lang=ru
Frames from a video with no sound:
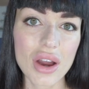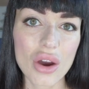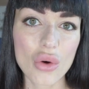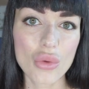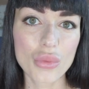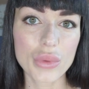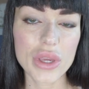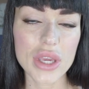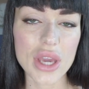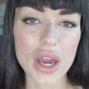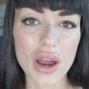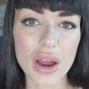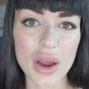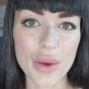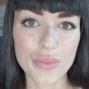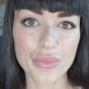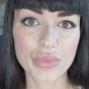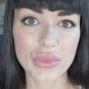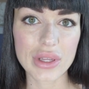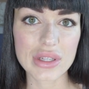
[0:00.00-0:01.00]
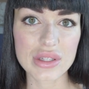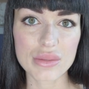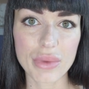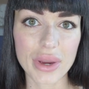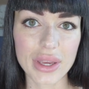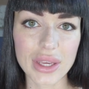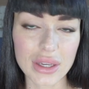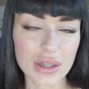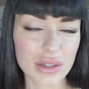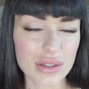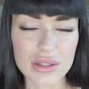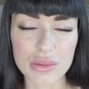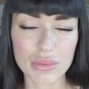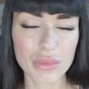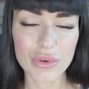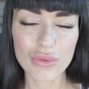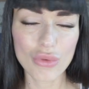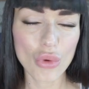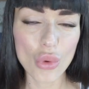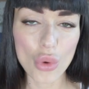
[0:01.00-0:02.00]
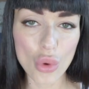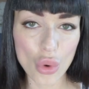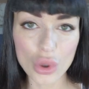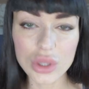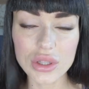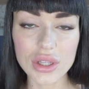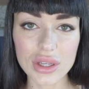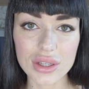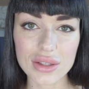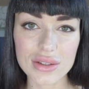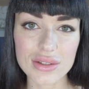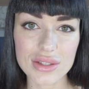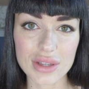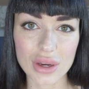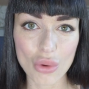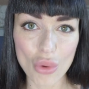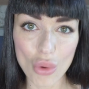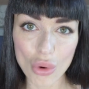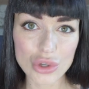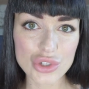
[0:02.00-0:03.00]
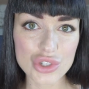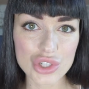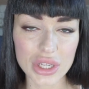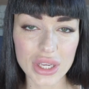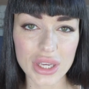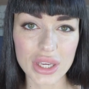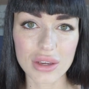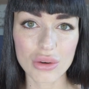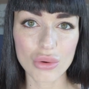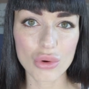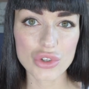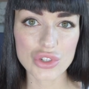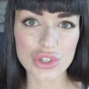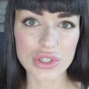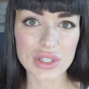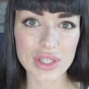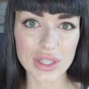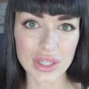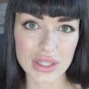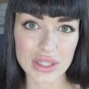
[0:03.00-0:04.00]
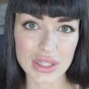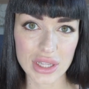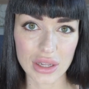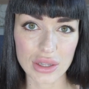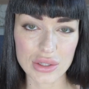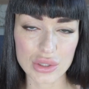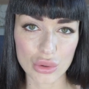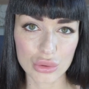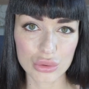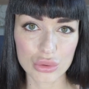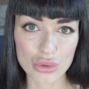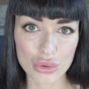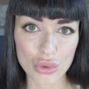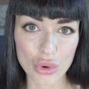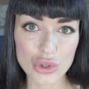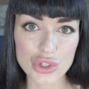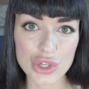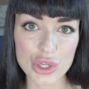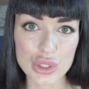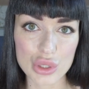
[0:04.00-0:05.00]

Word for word: у меня из, моих, из моего ухода за кожей очень сильно стала сохнуть кожа,